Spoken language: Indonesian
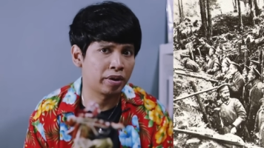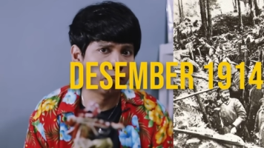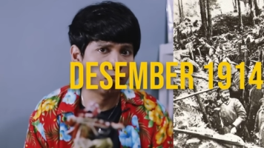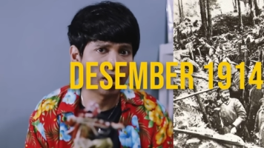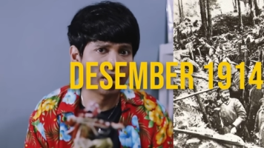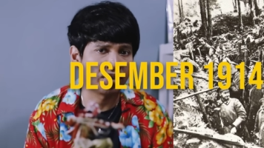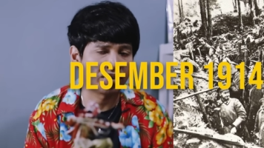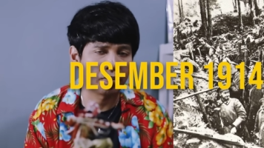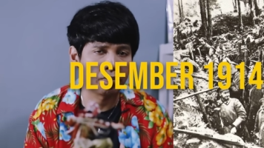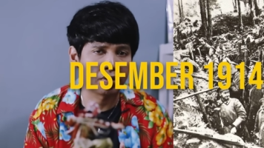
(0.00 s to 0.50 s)
dari
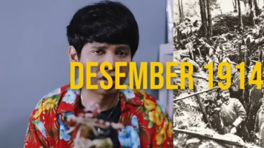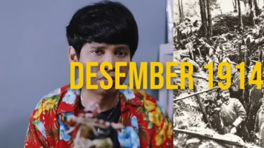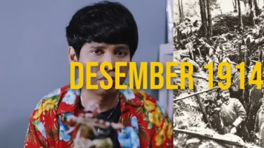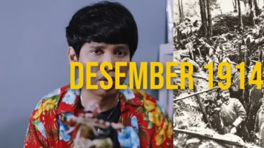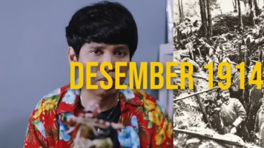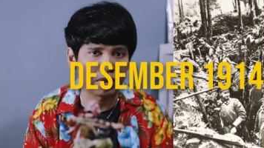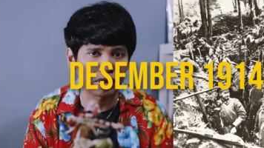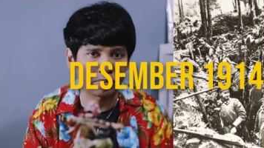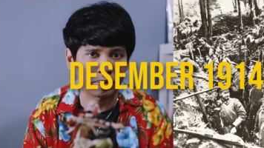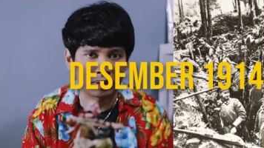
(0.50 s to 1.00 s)
bulan Desember
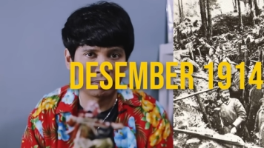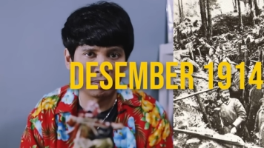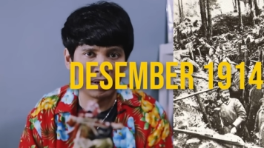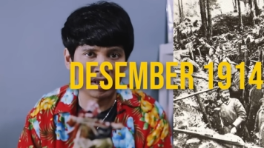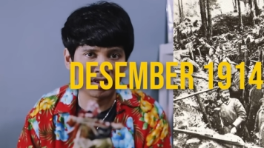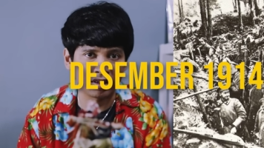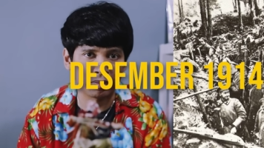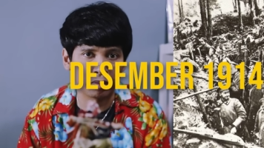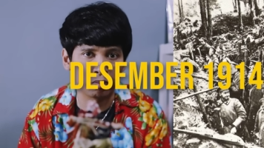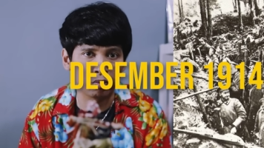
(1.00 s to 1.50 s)

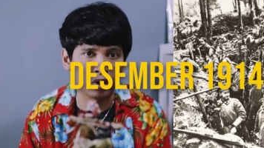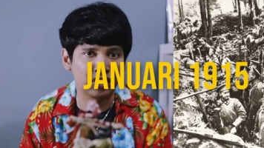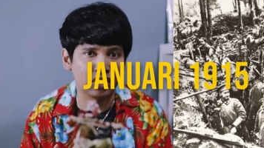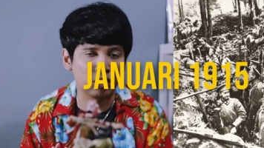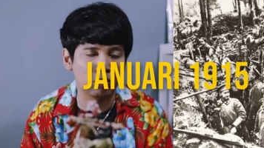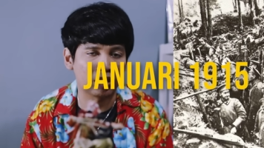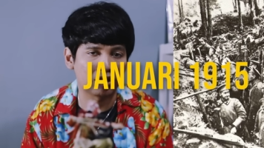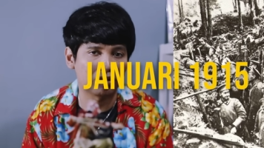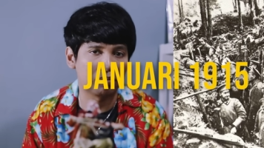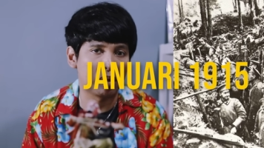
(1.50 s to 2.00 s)
1914 sampai bulan
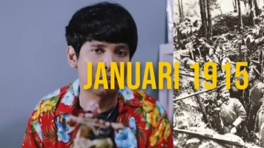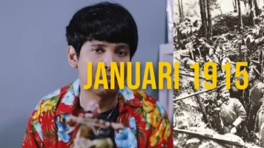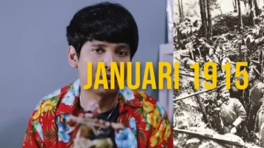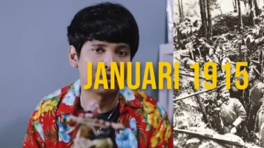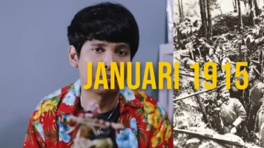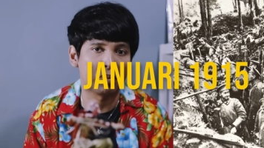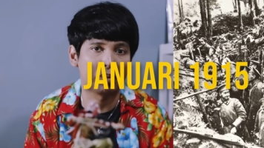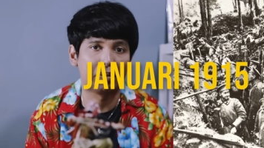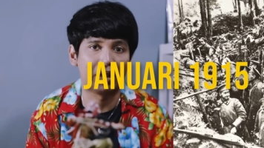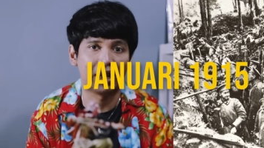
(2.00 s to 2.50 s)
Januari
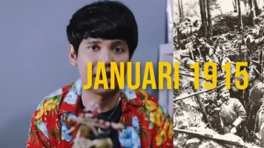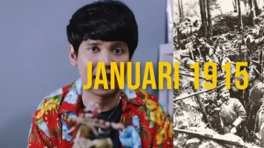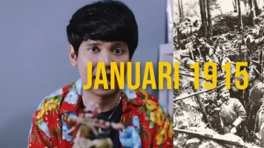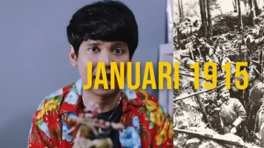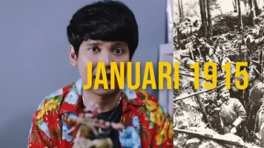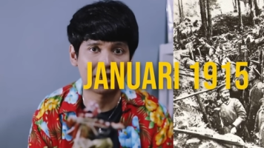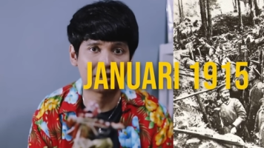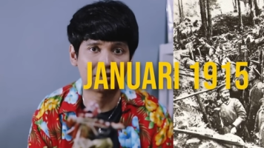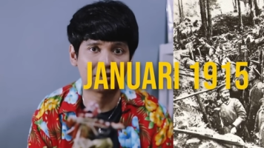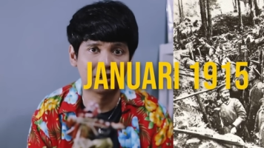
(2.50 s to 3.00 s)

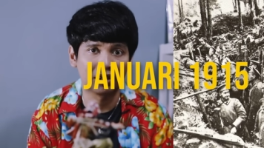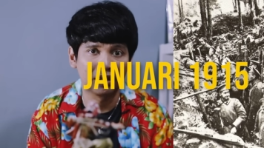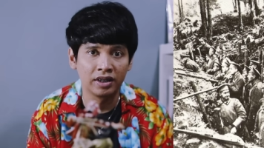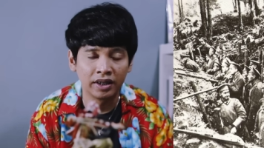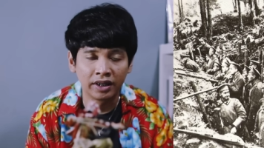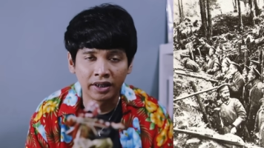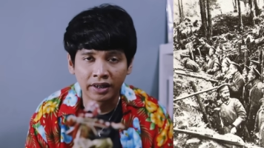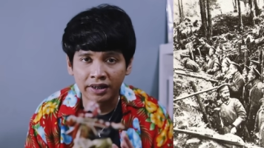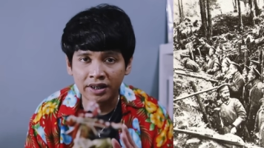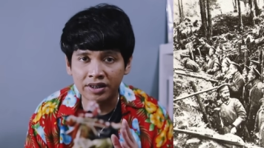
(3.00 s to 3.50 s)

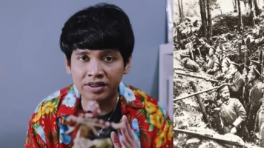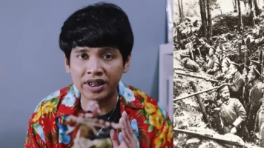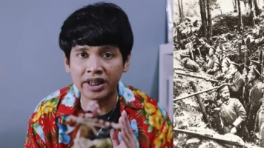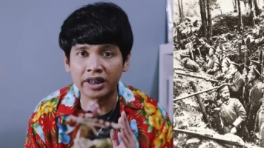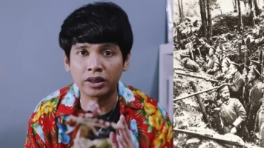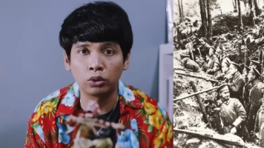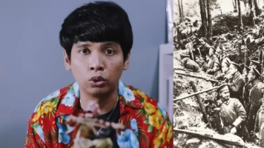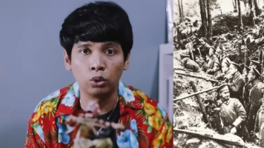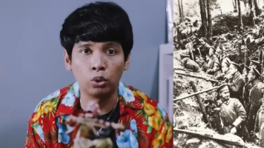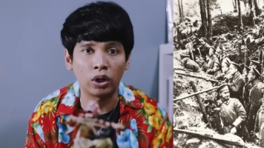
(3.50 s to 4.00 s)
1915, di
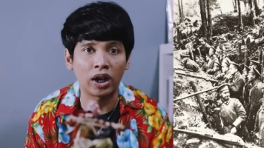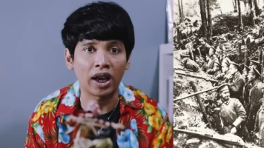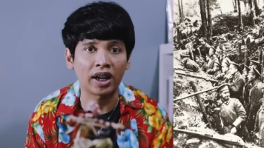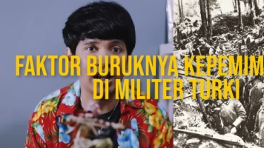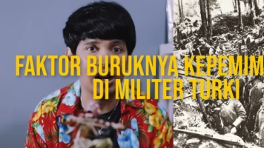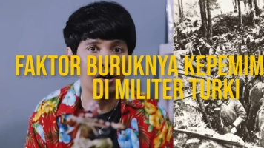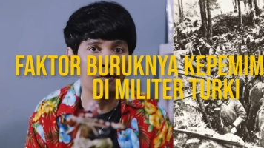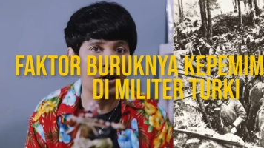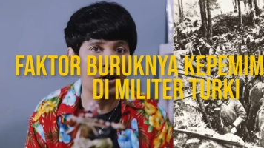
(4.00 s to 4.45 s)
situ karena